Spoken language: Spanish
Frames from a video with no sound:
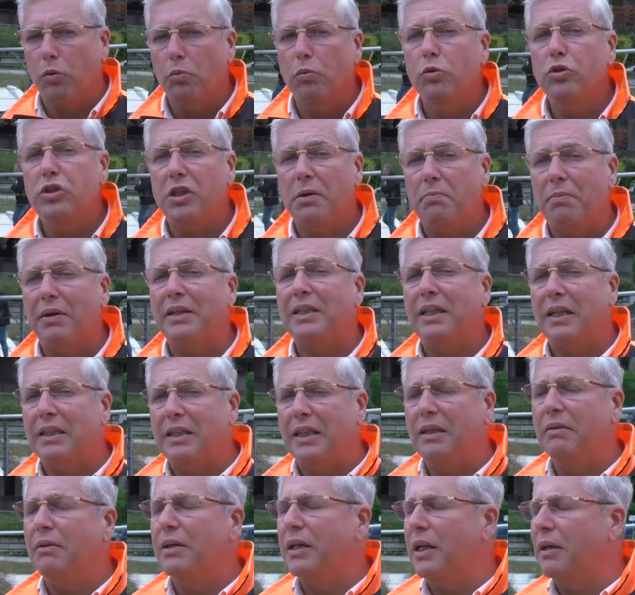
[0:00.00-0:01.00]
Con mucha
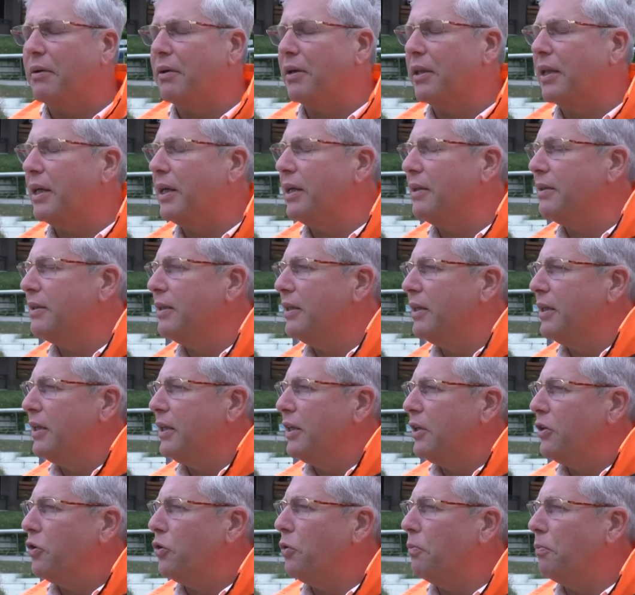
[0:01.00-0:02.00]
expectativa, la verdad,
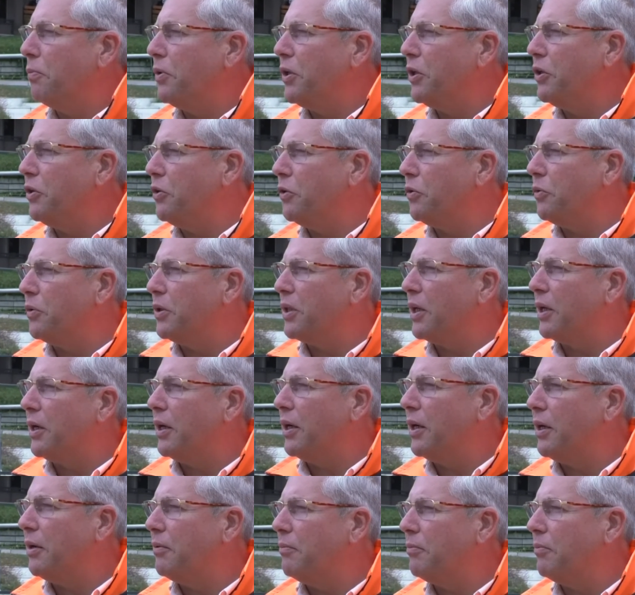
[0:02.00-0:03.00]
cumpliendo
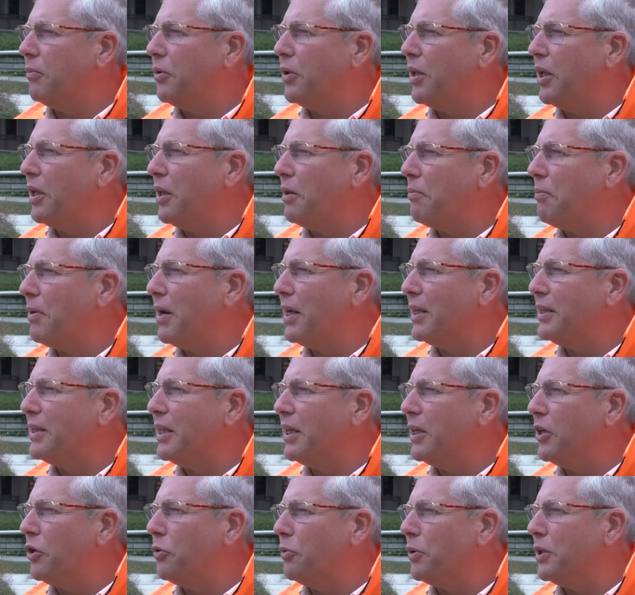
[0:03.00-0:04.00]
nuestra boda de
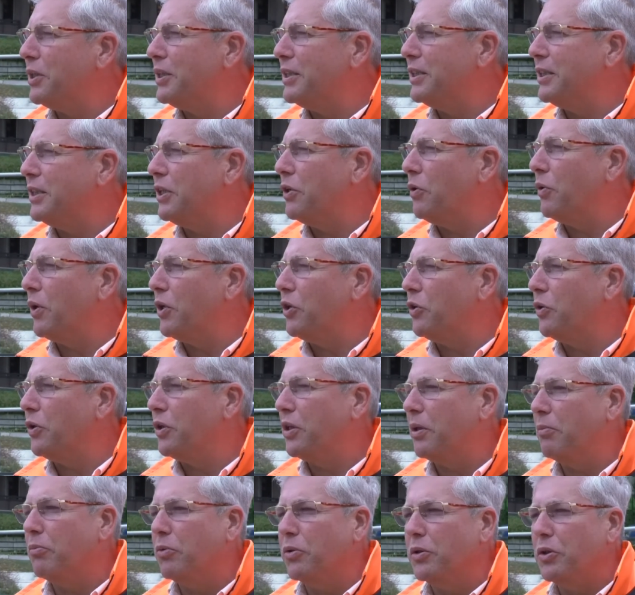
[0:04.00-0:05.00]
plata, los 25 años
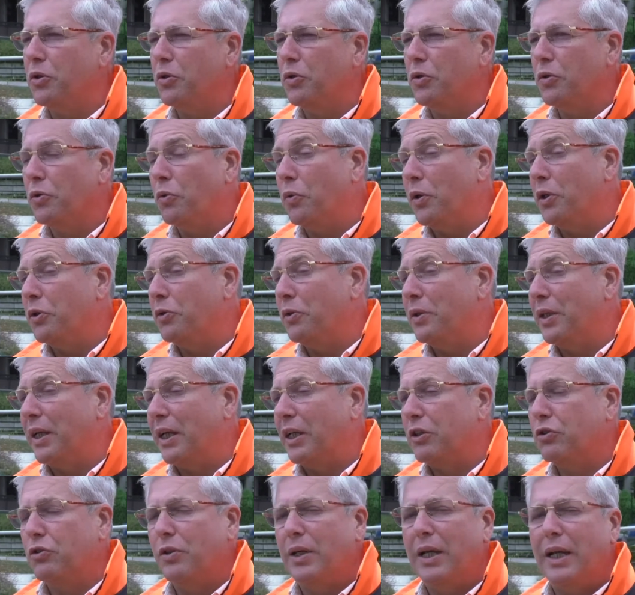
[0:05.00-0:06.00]
de este momento de encuentro
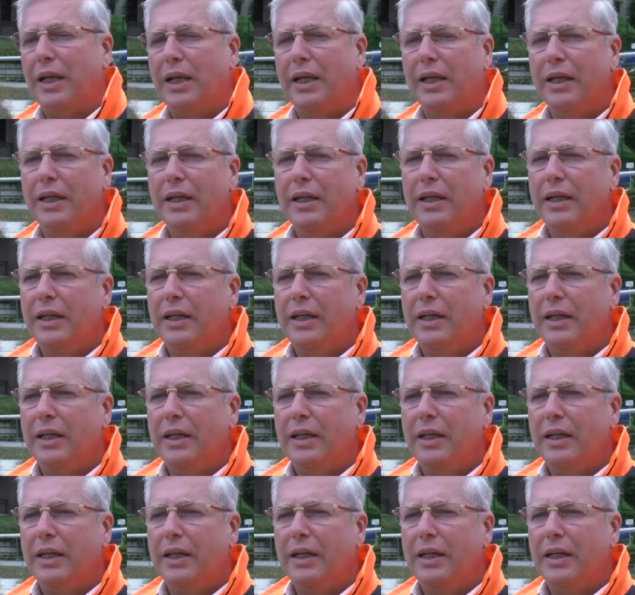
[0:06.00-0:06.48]
internacional